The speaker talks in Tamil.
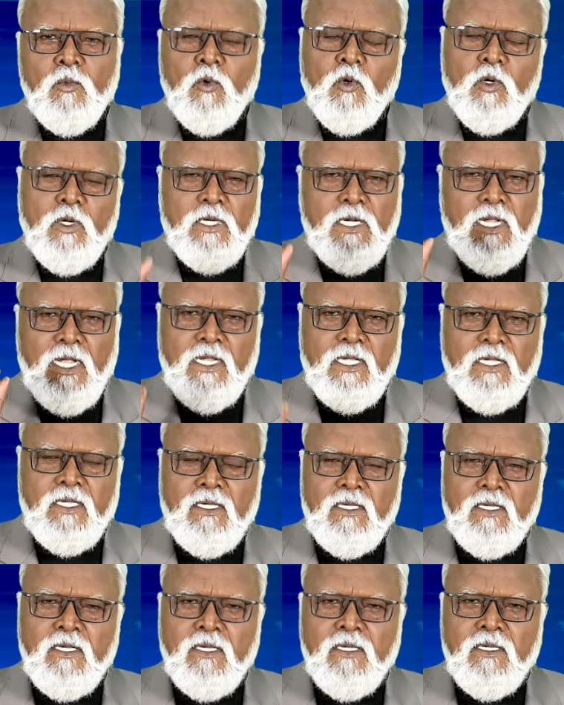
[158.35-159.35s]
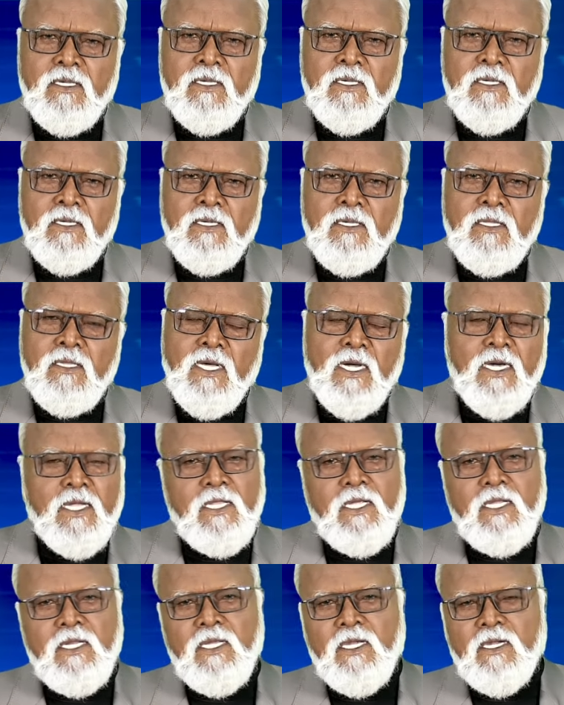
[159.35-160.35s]
ஒரு நரி இந்த
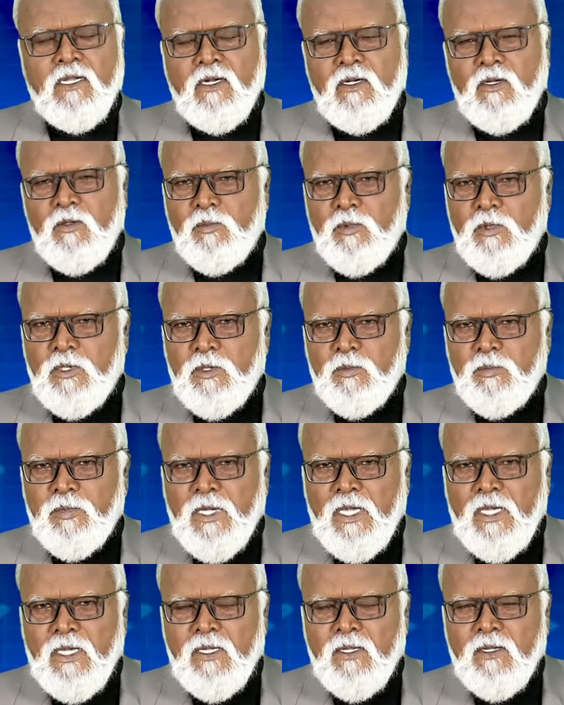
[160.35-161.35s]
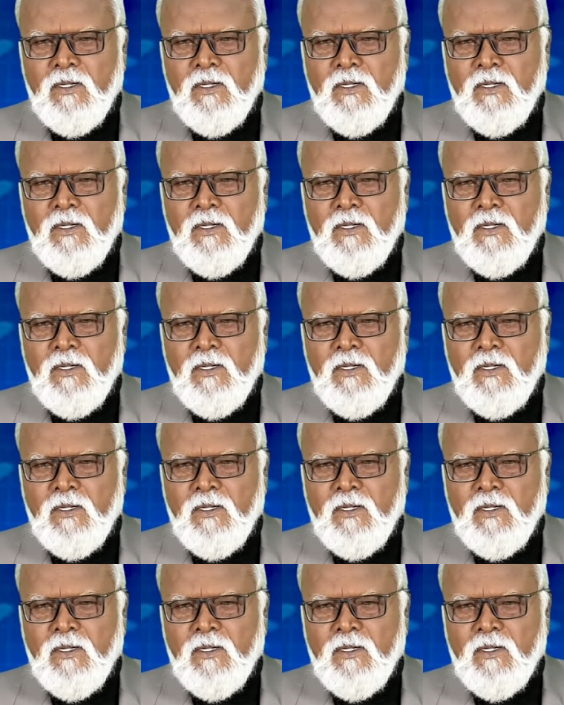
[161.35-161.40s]
கதையை நீங்கள் கேள்விப்பட்டிருப்பீங்க